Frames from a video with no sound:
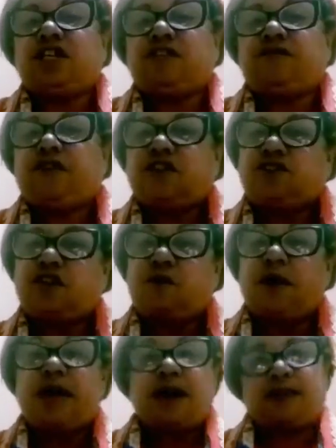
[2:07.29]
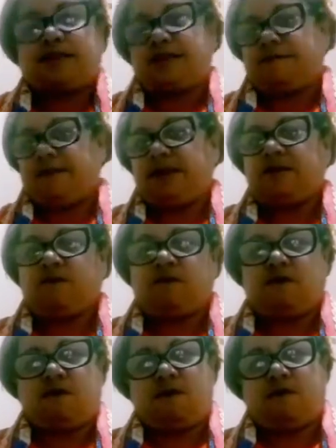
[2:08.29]
de feijão, ela também não
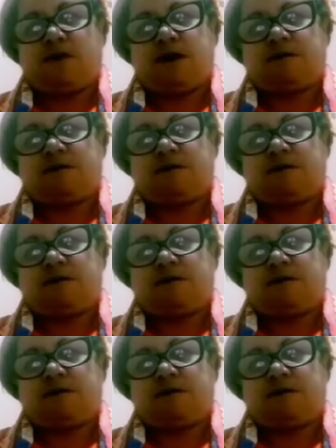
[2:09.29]
coloca,